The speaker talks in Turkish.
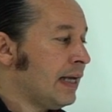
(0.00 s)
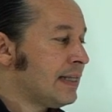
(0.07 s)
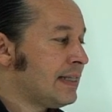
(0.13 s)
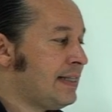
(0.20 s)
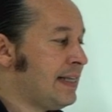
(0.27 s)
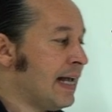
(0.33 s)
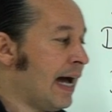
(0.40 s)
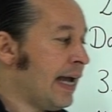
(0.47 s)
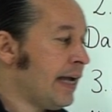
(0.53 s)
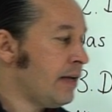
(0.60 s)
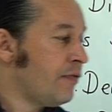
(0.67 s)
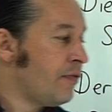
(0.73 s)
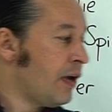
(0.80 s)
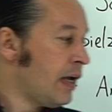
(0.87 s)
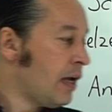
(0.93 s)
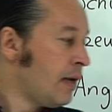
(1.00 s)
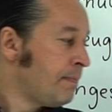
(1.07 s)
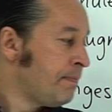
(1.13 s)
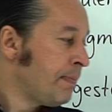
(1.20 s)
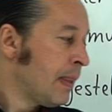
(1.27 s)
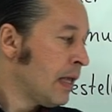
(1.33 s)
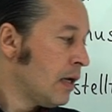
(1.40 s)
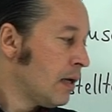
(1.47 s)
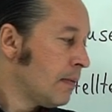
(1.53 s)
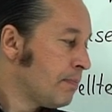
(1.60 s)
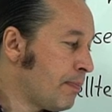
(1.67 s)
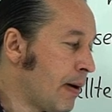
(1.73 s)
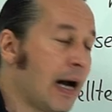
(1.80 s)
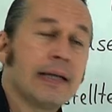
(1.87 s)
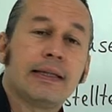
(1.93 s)
Sein ve
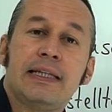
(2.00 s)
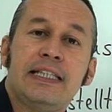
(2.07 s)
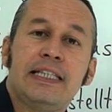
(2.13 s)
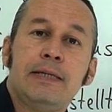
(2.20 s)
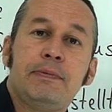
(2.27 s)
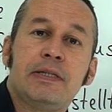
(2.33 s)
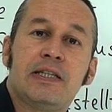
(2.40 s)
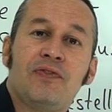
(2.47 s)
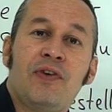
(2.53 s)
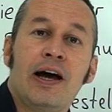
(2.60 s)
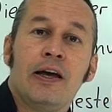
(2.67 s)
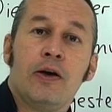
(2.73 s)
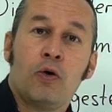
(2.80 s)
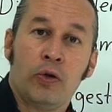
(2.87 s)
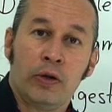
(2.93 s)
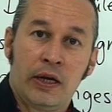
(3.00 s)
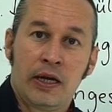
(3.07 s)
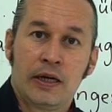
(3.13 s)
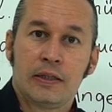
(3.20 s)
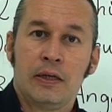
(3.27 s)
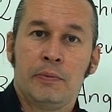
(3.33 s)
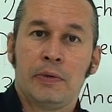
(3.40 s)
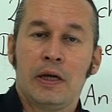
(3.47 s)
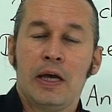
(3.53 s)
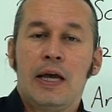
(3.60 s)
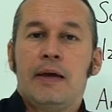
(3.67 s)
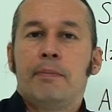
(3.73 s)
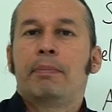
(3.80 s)
Parti tip 2 olarak değil mi?